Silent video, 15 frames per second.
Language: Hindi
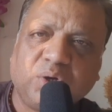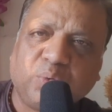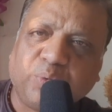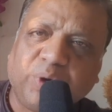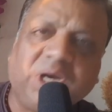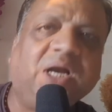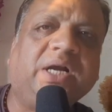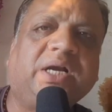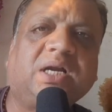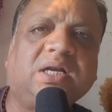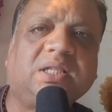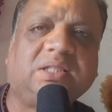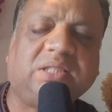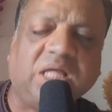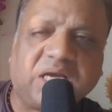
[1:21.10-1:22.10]
वह लेटर
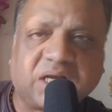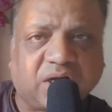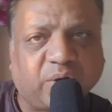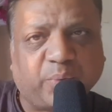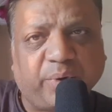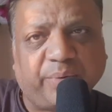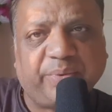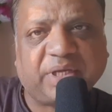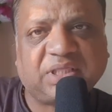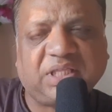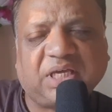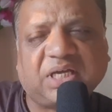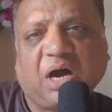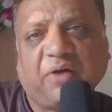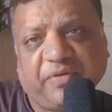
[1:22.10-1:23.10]
देखकर वह व्यक्ति
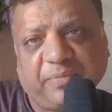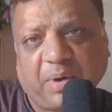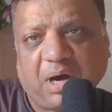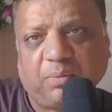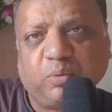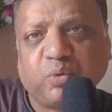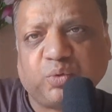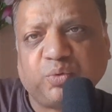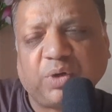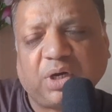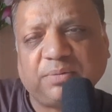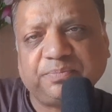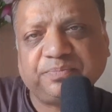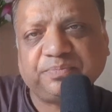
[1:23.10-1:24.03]
काफी भावुक हुआ